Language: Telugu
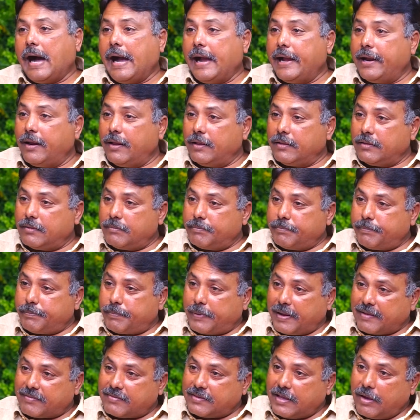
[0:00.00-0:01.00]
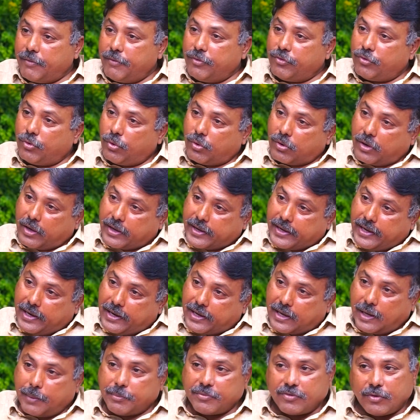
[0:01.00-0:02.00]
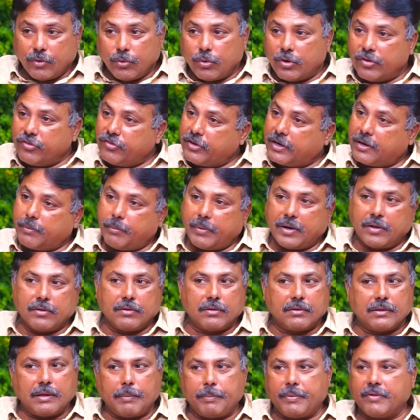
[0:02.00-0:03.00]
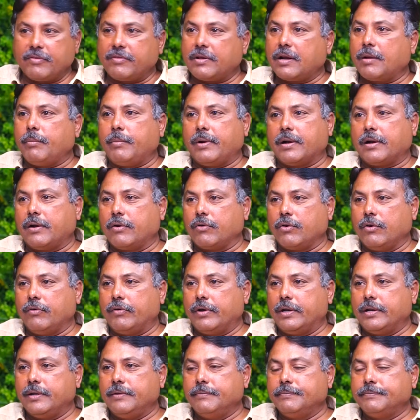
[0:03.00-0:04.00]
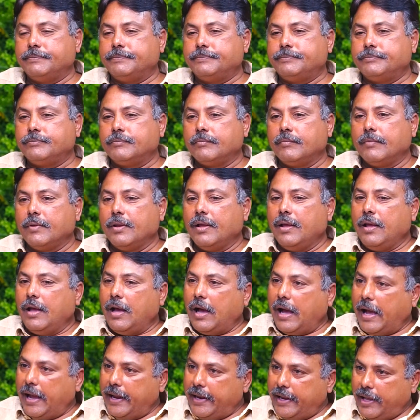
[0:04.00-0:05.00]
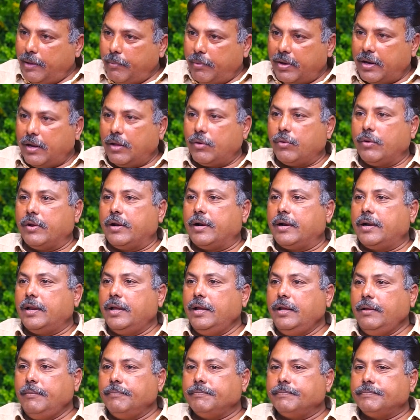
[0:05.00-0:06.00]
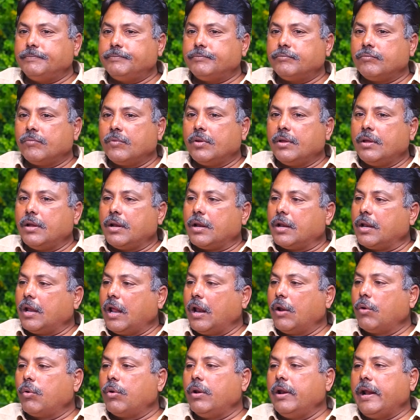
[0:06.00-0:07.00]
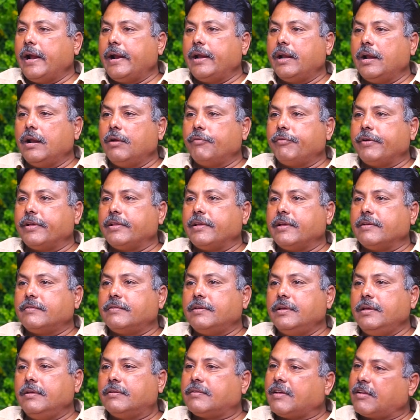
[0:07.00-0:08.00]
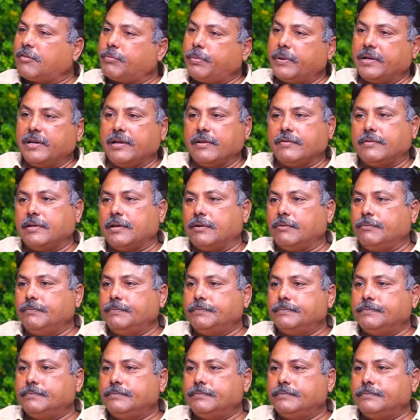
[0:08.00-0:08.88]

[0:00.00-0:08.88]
ఆయన ప్రస్తావించిన ఒక కీలక అంశం గురించి ఇక్కడ మనం తప్పనిసరిగా మాట్లాడుకోవాలి ఓకే ఆయన ఏమన్నారు అని అంటే నలుగురిని ఐడెంటిఫై చేసి సస్పెండ్ చేశారు